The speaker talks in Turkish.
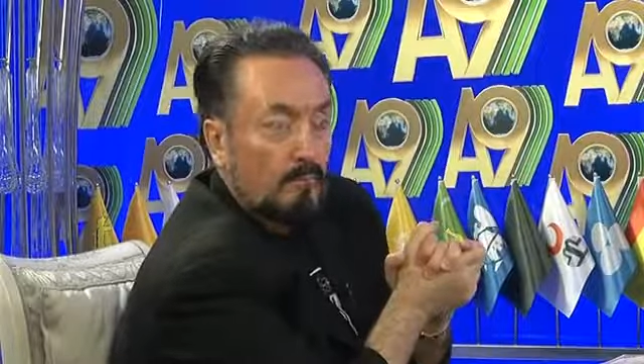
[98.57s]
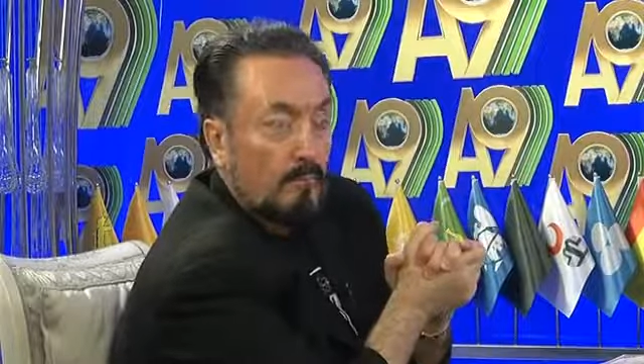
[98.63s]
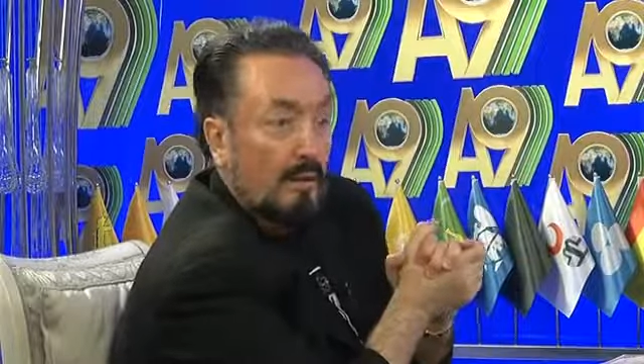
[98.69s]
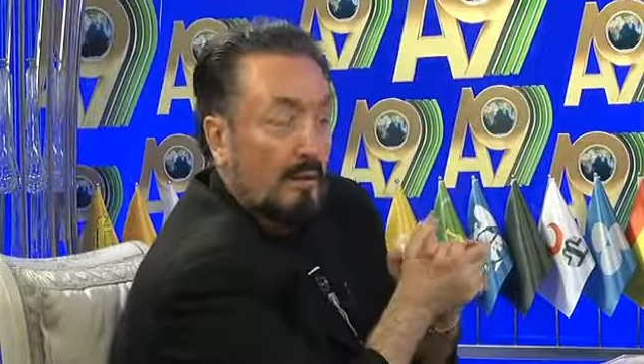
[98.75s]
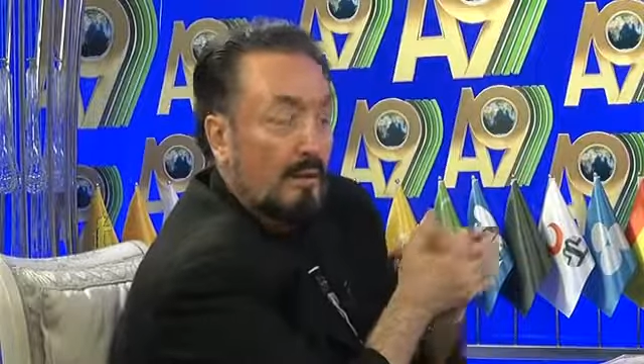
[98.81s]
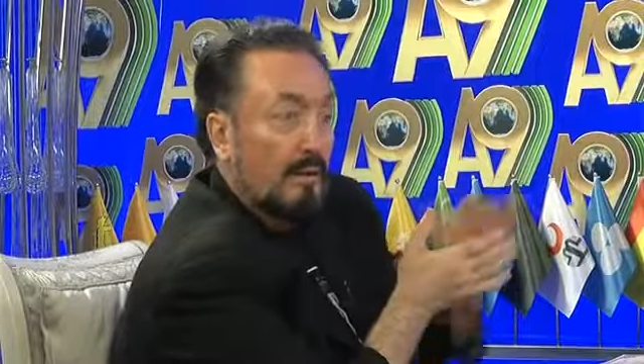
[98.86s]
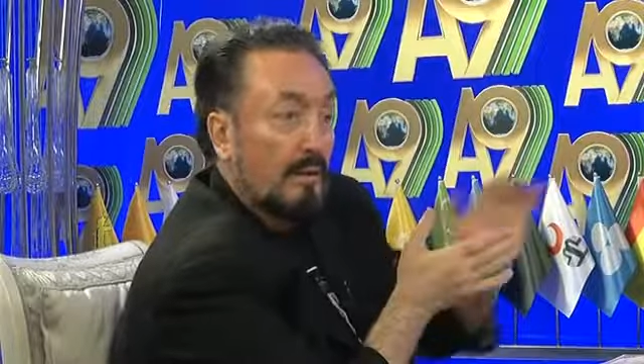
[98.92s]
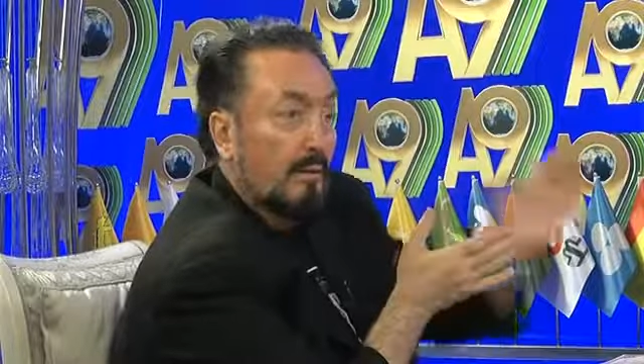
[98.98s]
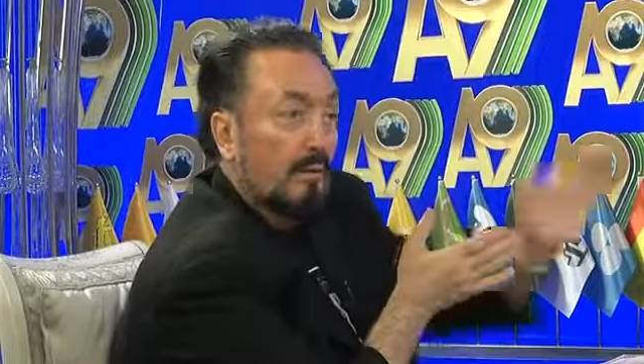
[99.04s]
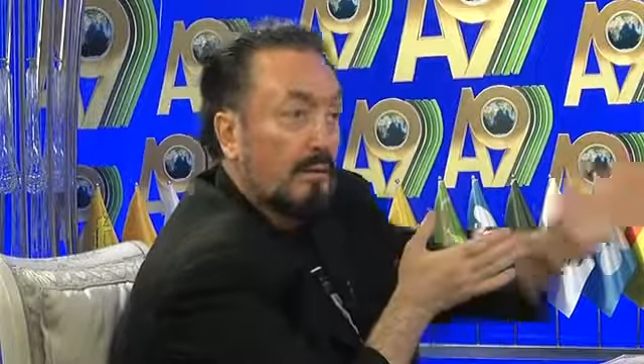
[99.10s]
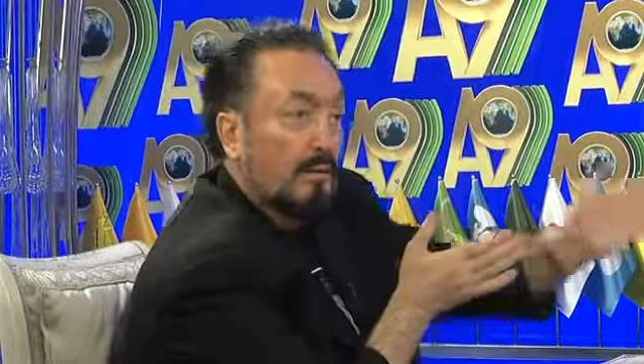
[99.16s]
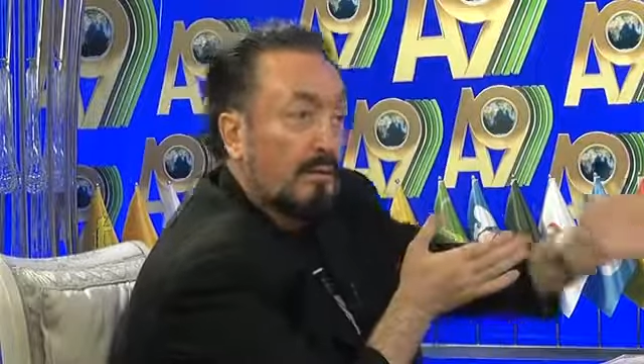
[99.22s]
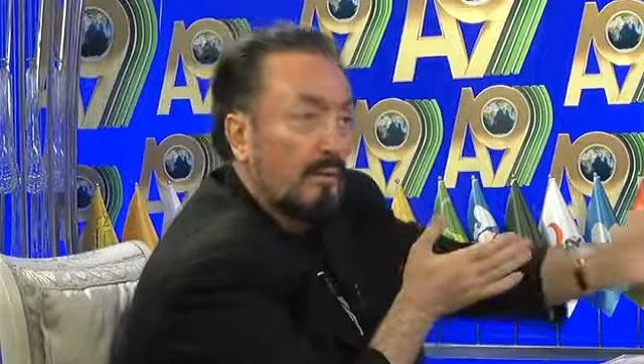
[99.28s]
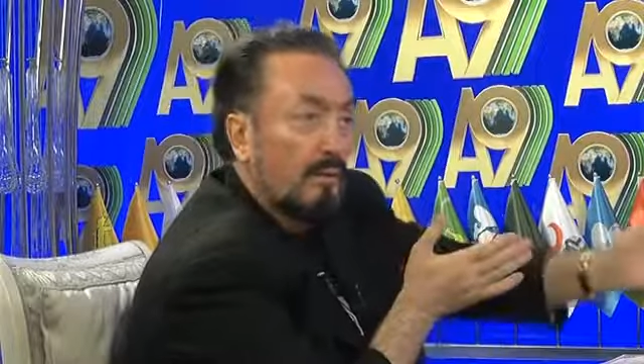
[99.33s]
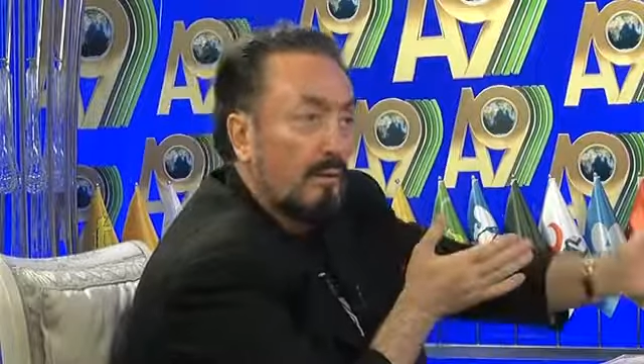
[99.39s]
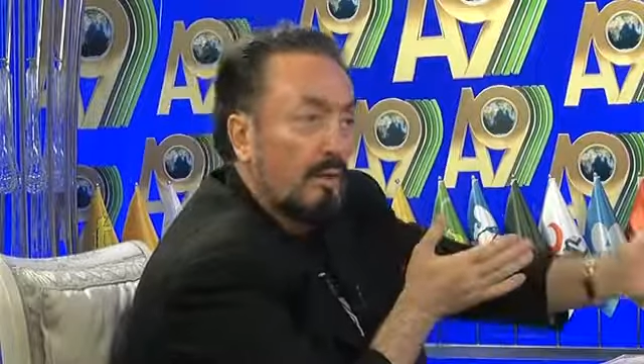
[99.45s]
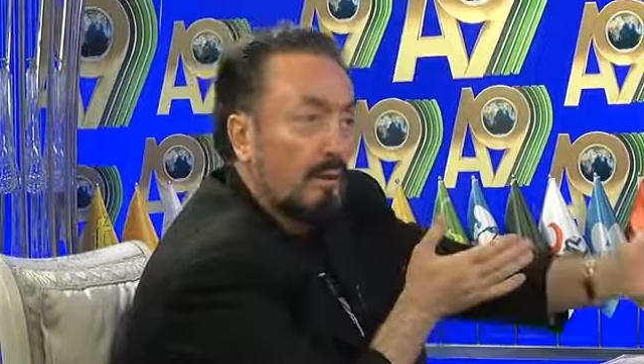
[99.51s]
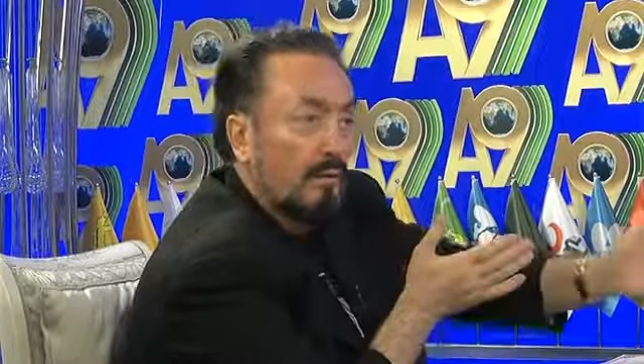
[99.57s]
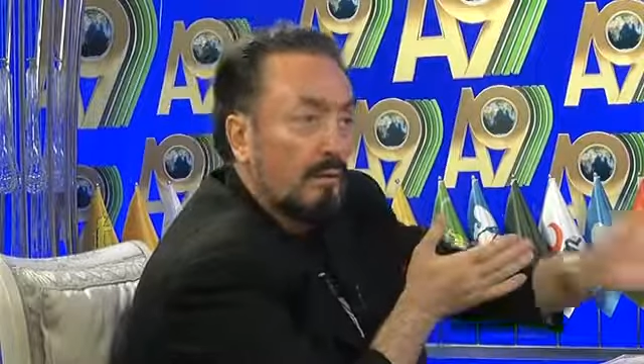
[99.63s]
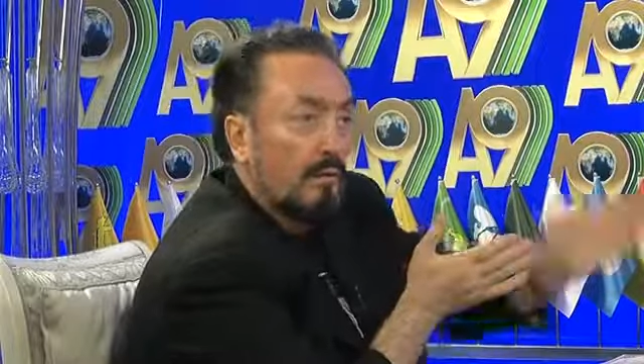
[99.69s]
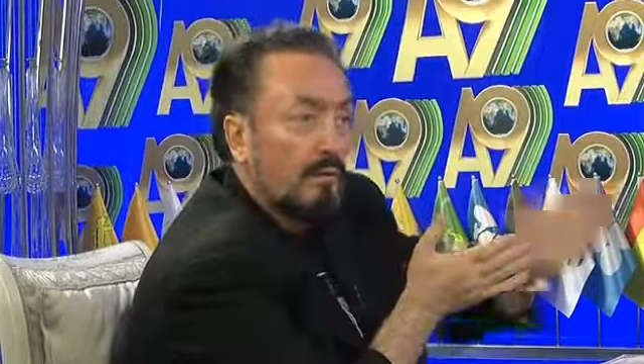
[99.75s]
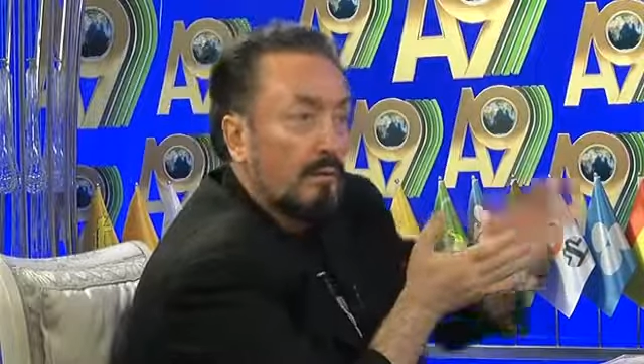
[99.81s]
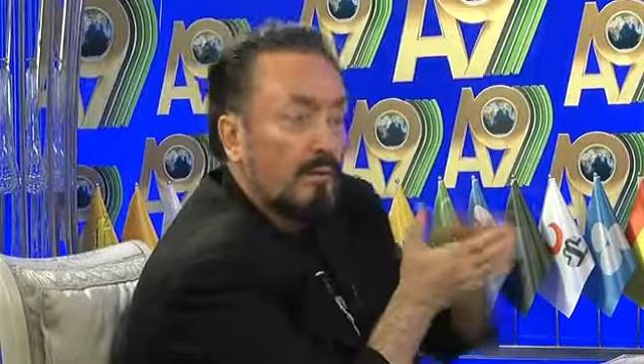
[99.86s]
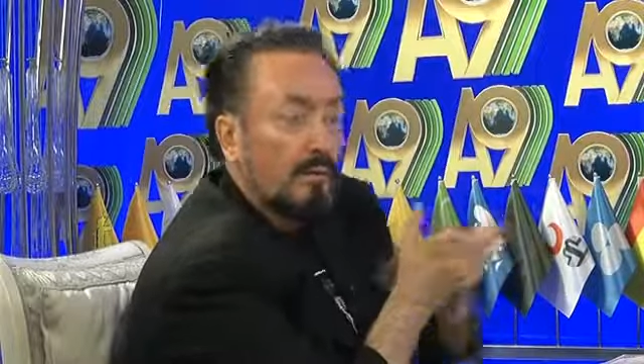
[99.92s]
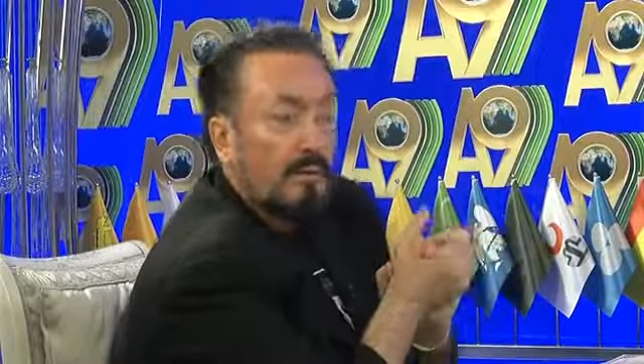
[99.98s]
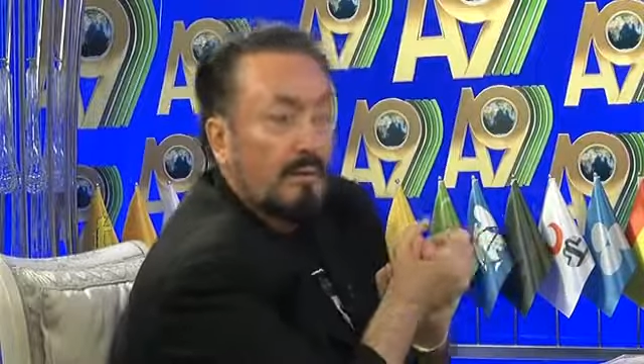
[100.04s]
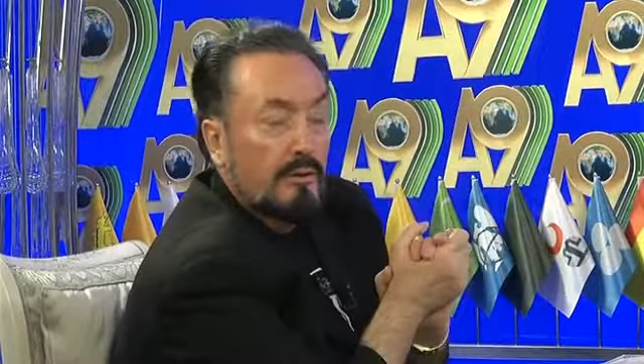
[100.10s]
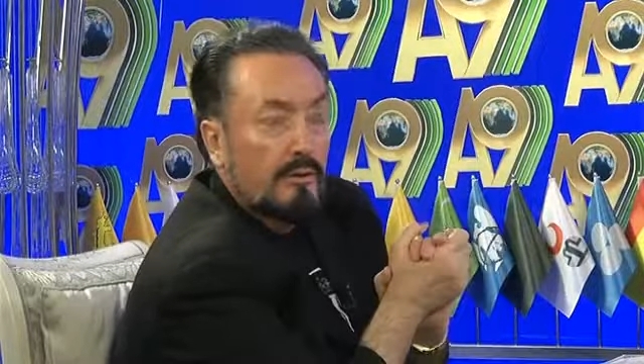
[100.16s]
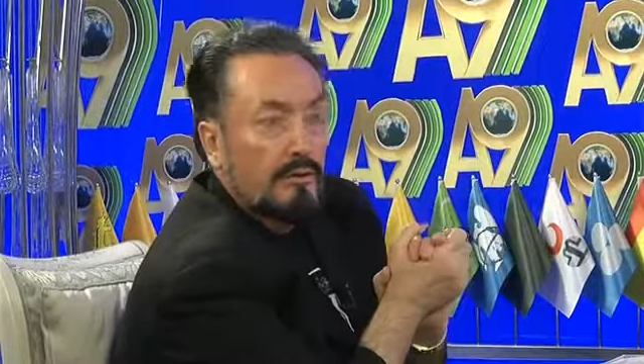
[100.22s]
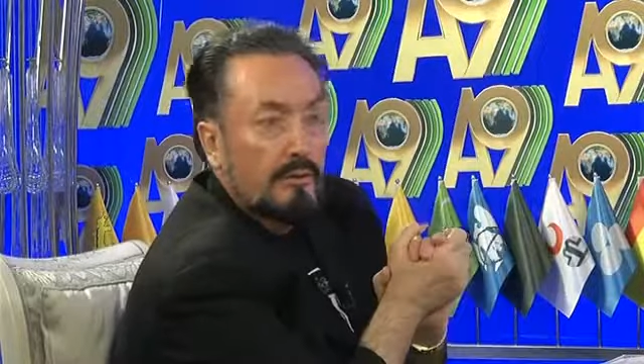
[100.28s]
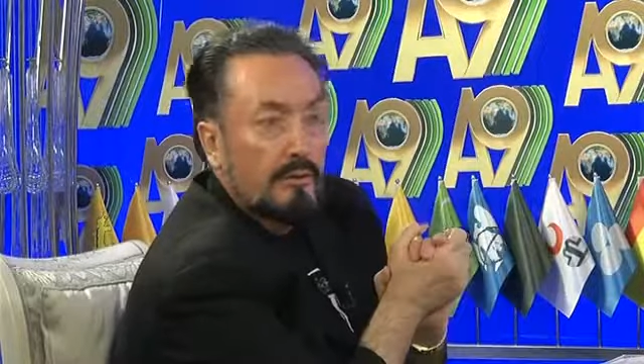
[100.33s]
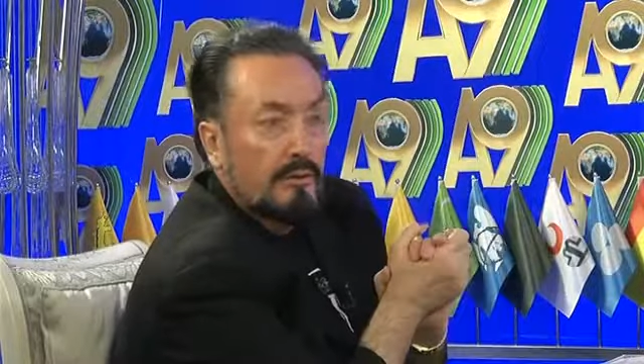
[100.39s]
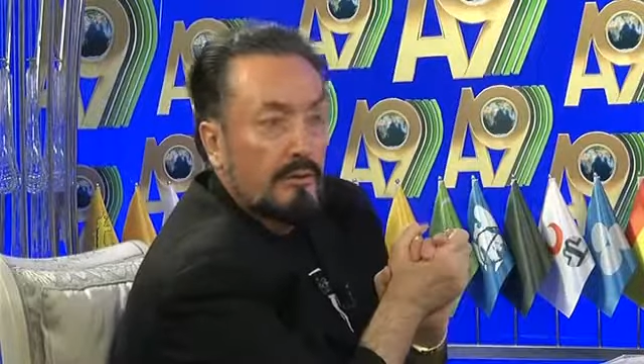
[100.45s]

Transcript: Adamlar din olarak onu biliyorlar işte.